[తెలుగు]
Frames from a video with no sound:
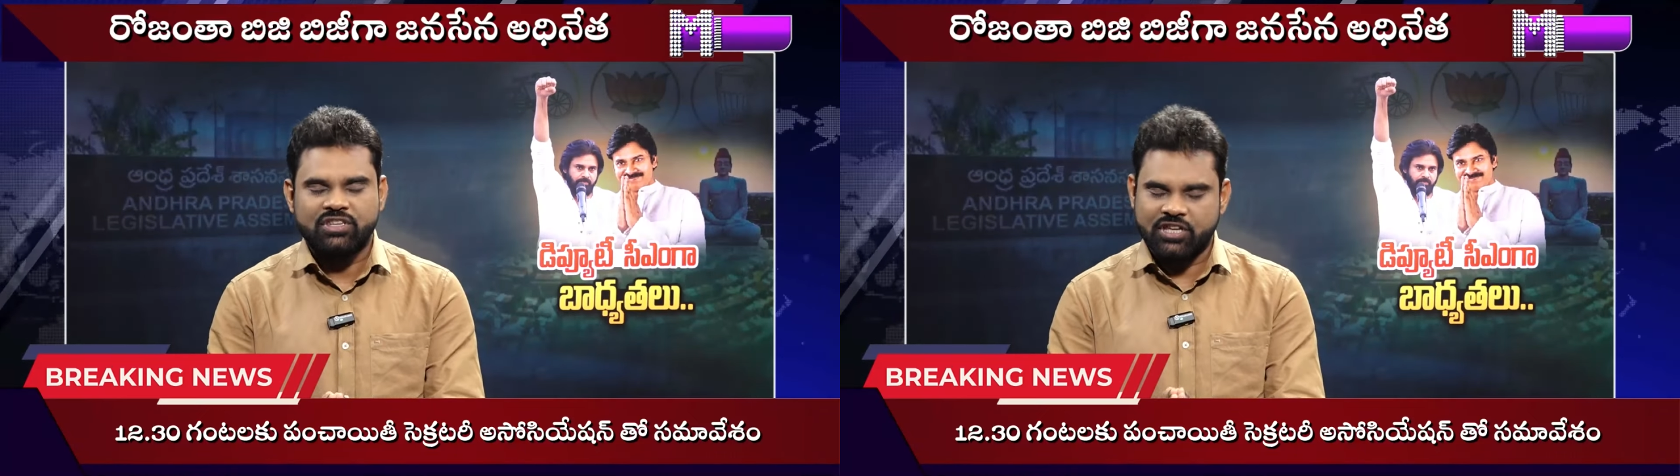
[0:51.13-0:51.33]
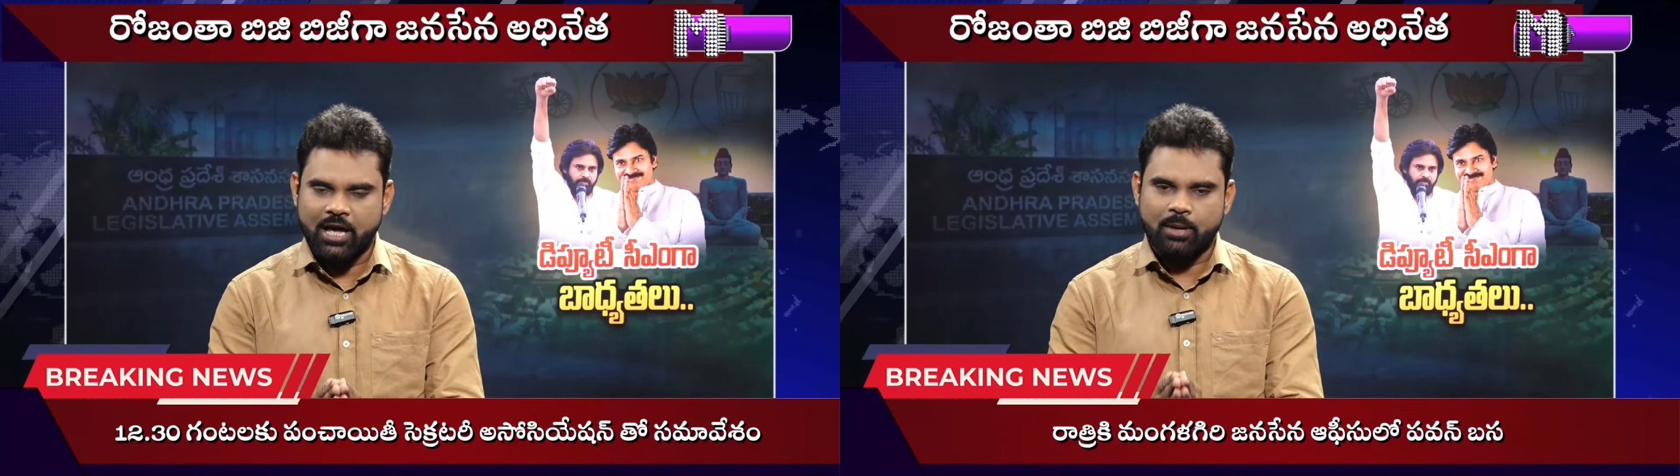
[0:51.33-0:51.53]

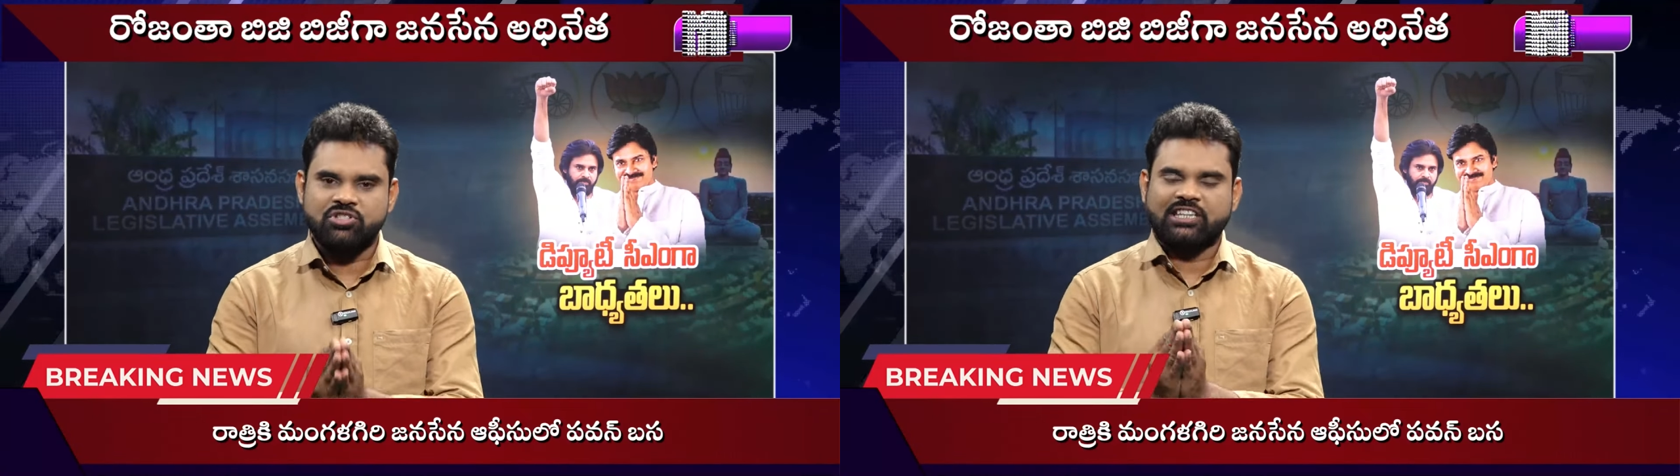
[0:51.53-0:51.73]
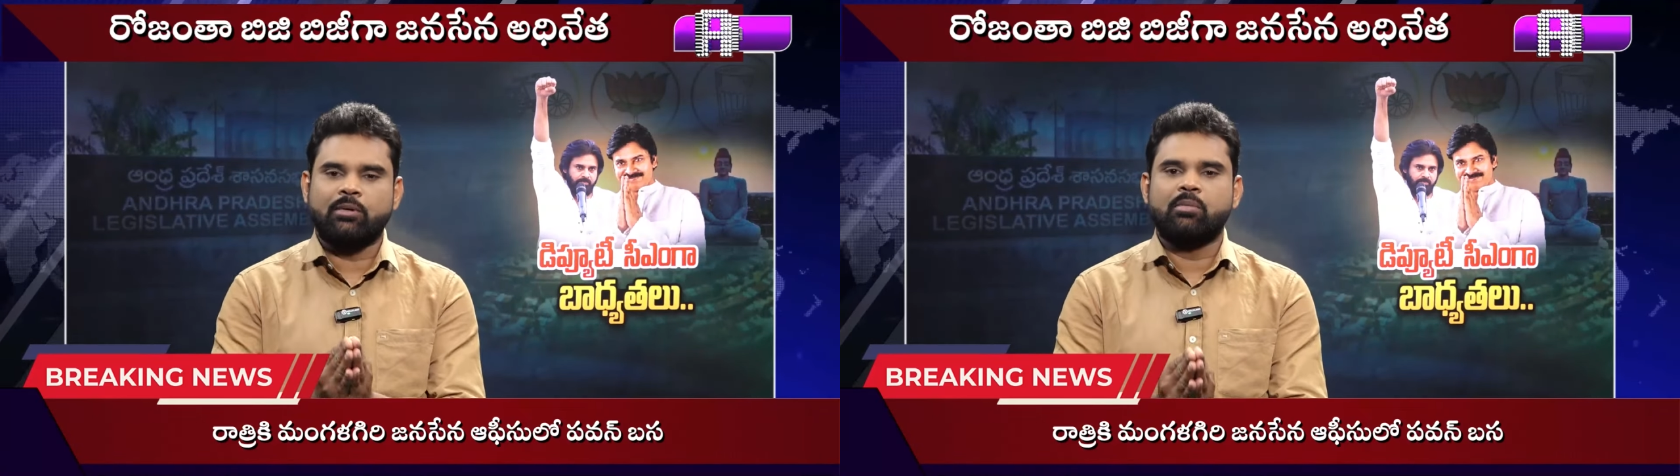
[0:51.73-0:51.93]
సీఎం
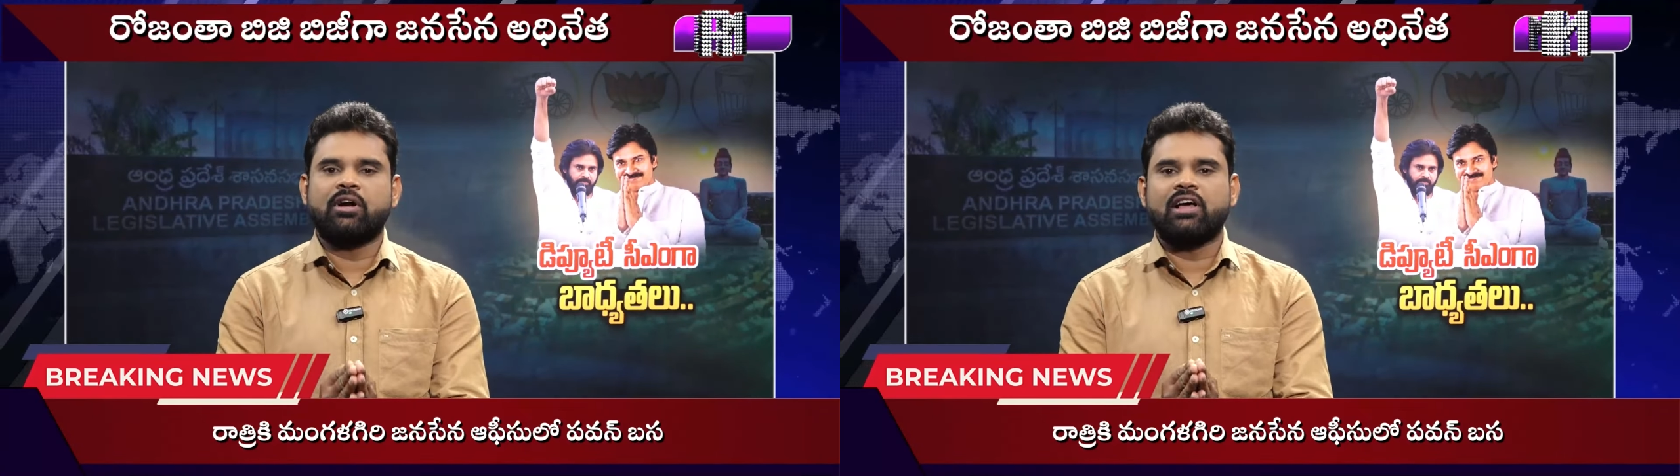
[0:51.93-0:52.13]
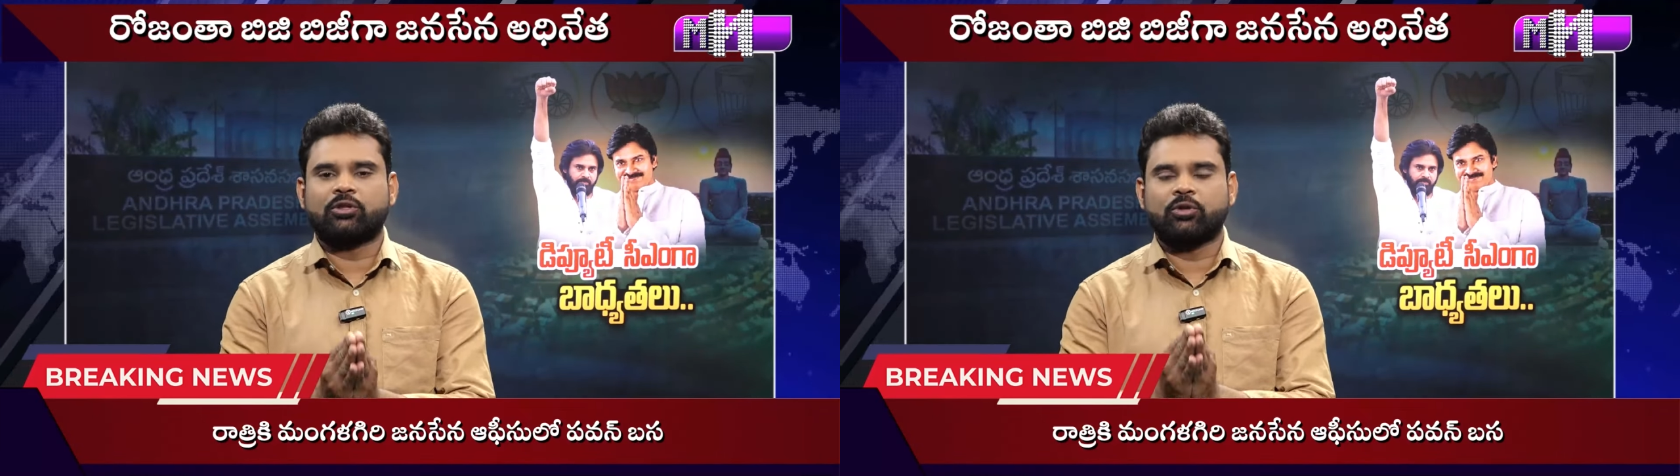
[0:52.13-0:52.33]
చంద్రబాబు
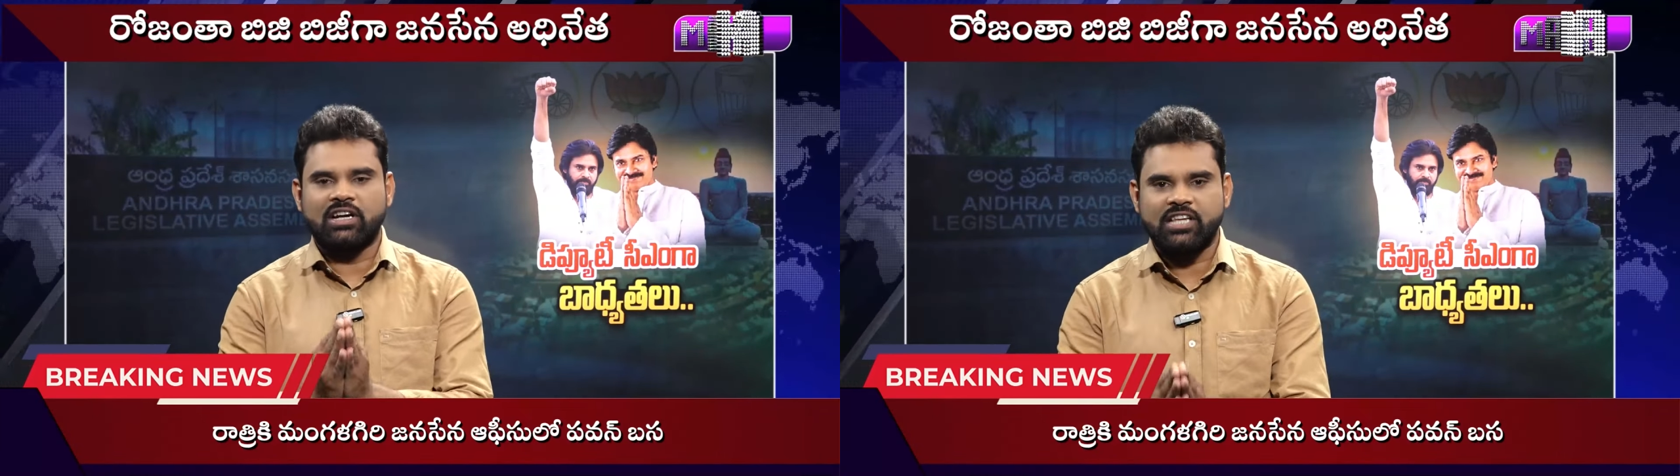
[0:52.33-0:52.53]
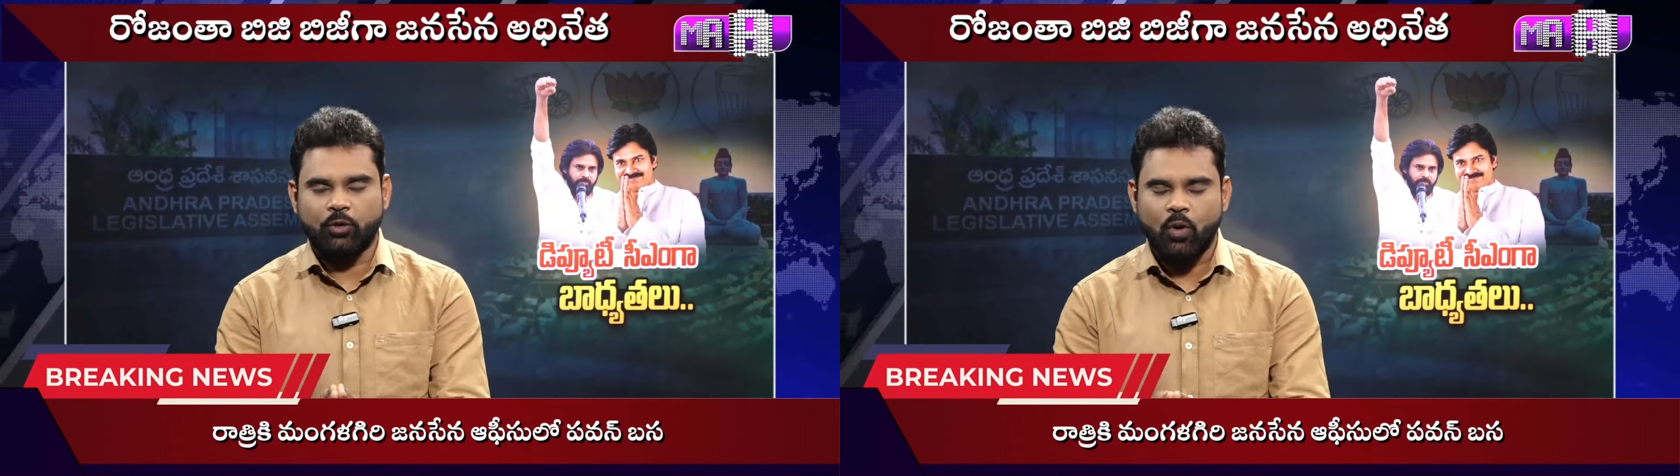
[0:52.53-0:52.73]
నాయుడు గారితో
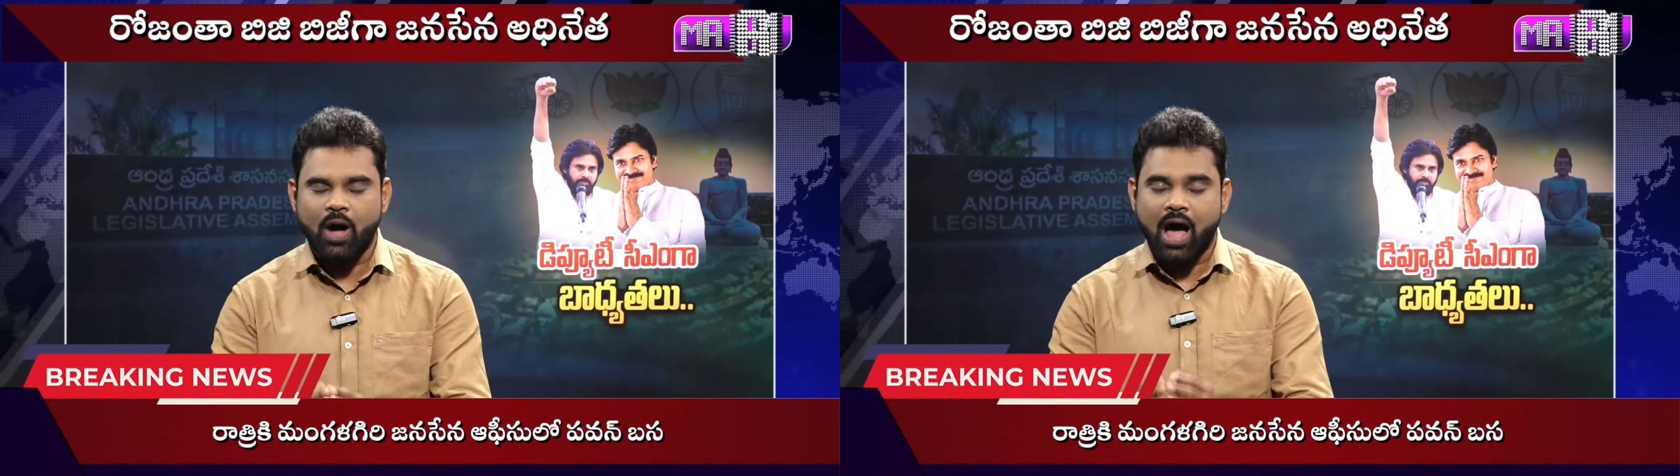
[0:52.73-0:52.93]
కలిశారు